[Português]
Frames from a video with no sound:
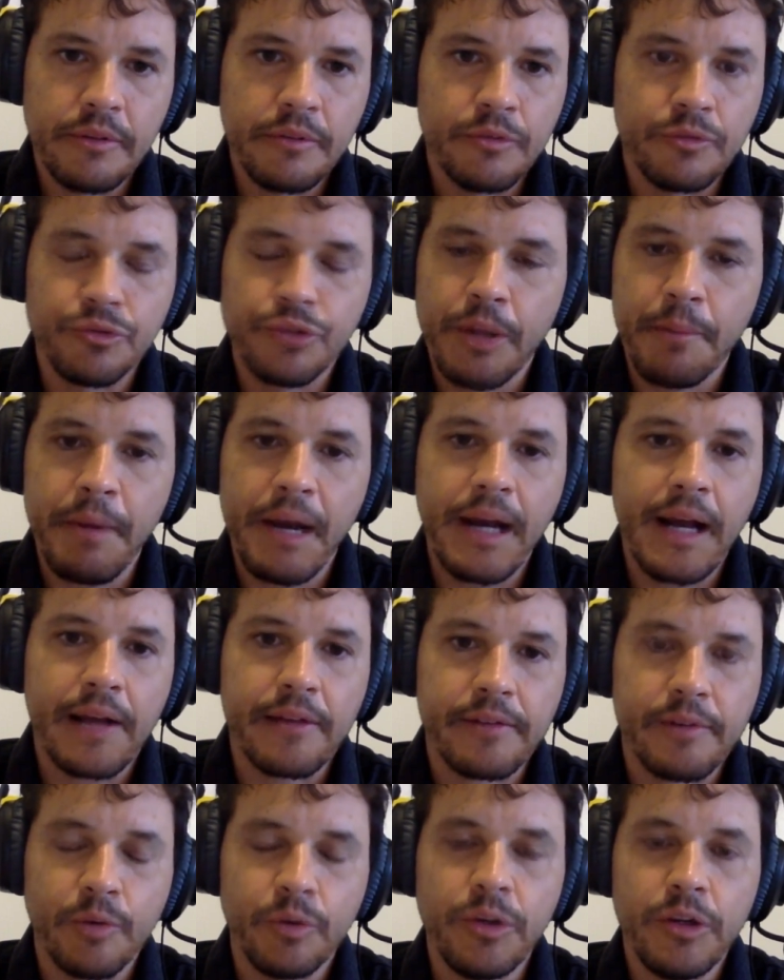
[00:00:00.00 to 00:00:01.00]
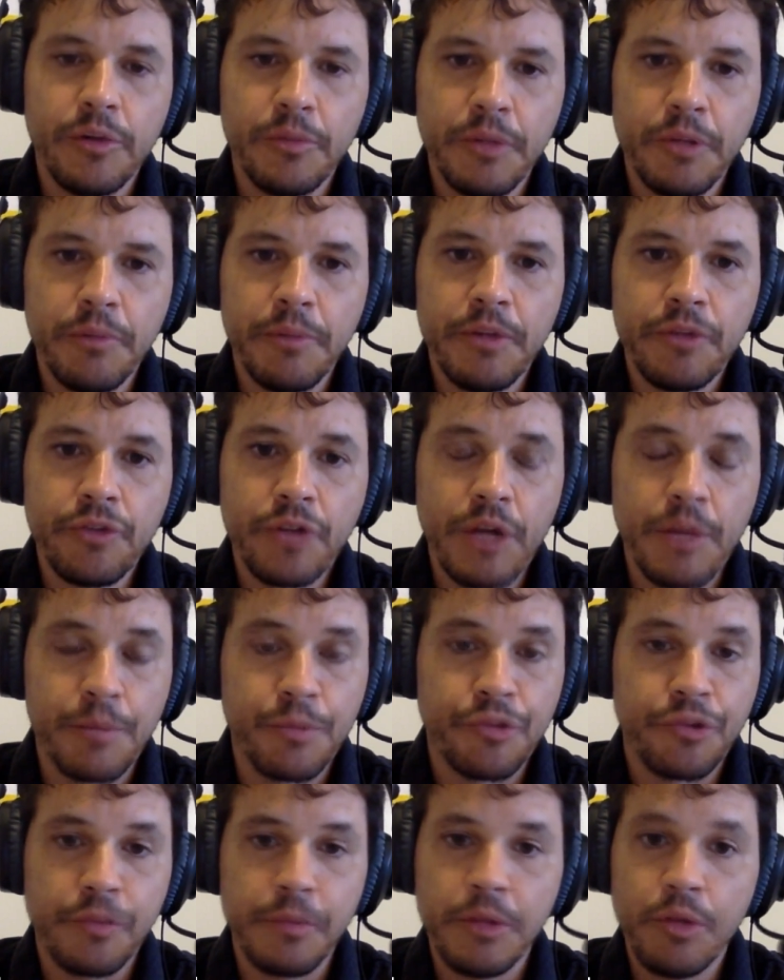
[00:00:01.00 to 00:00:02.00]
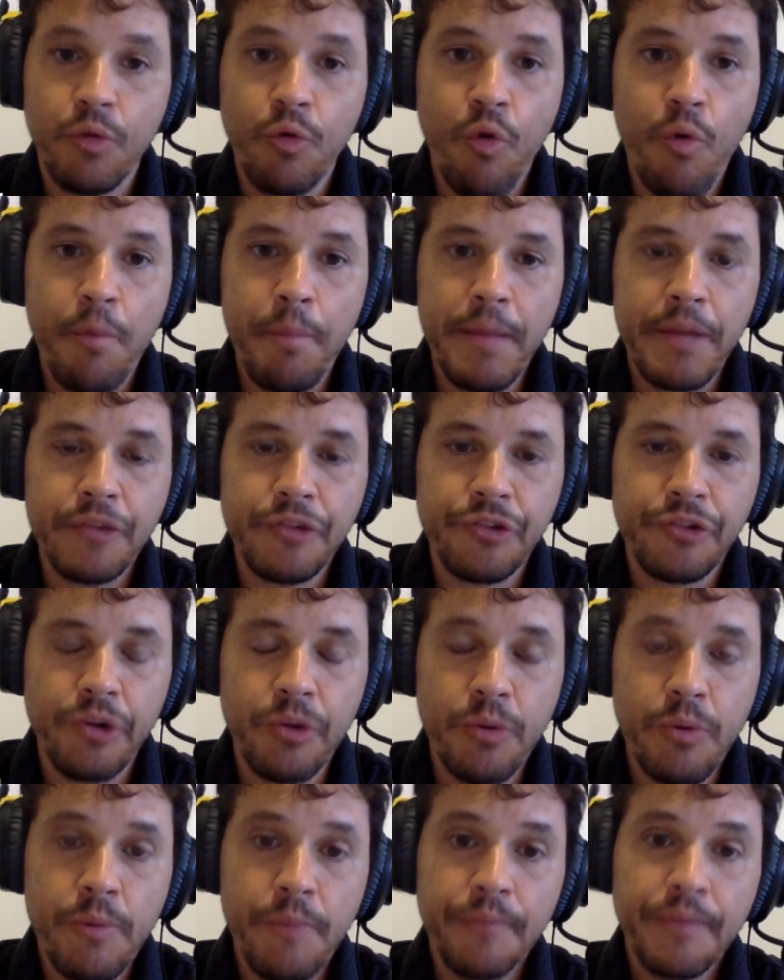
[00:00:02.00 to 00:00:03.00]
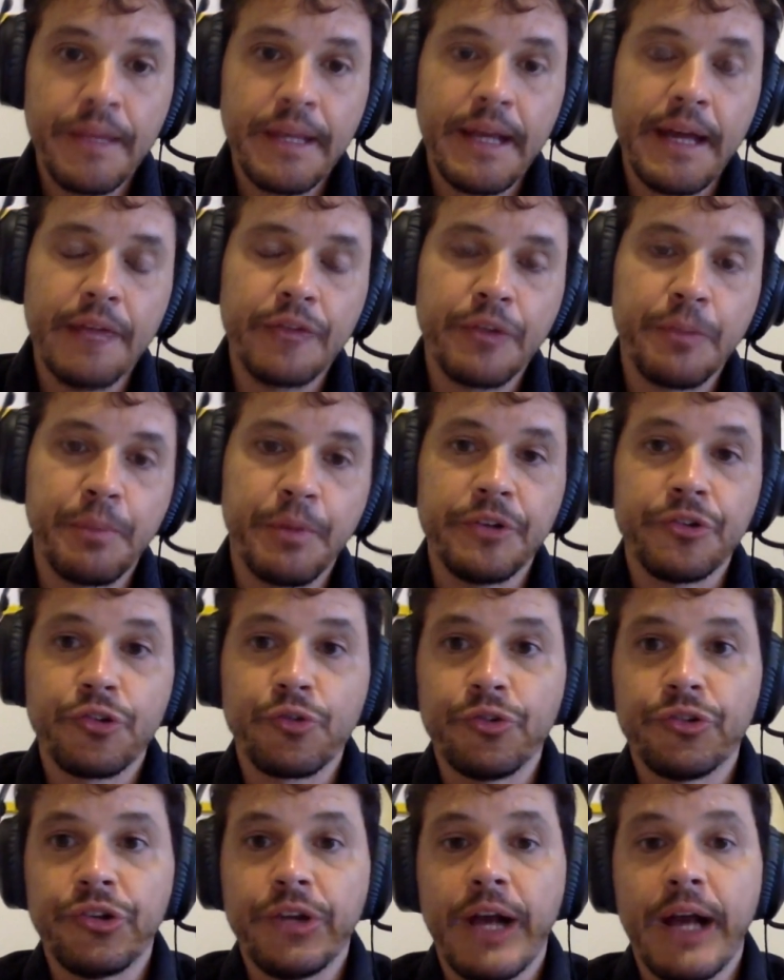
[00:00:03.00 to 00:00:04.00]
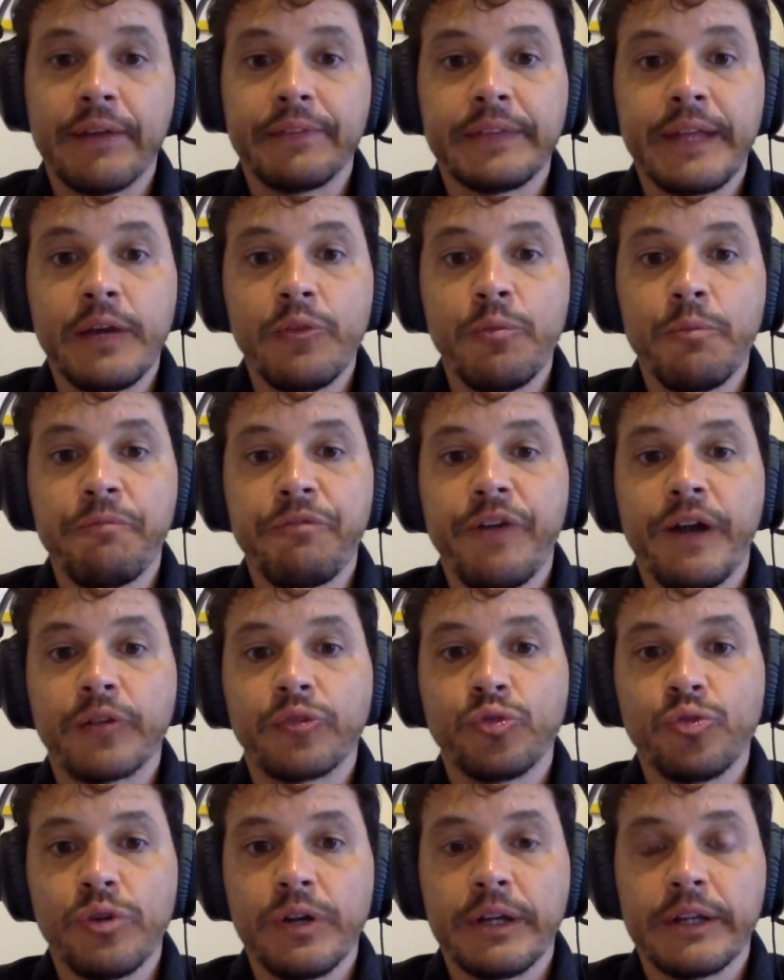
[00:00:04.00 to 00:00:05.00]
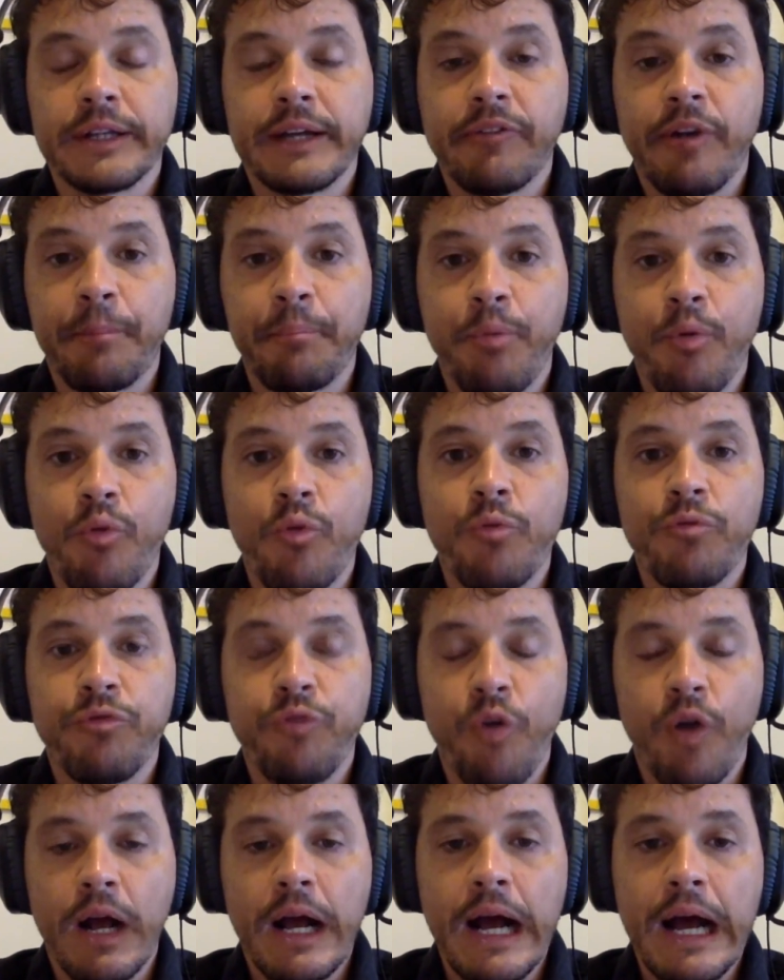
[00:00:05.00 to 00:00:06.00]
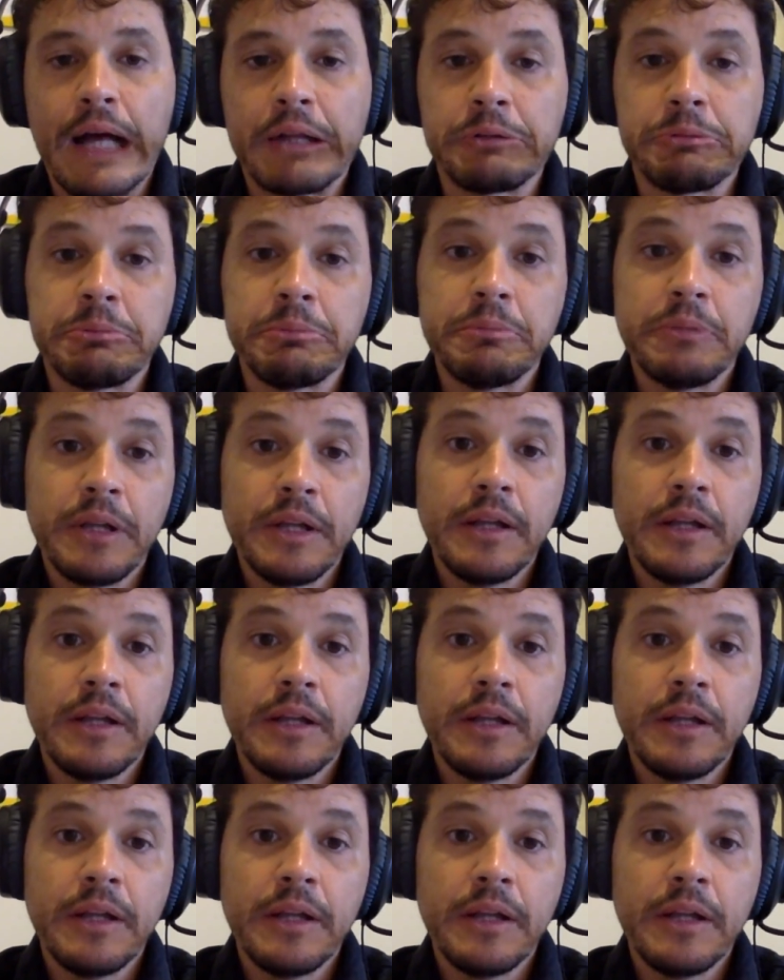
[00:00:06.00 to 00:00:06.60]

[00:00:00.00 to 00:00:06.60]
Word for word: Não tem marcação nenhuma no meio de campo. O time não competiu. E aí você pode discutir, ah, tem um fator que estava pouco focado.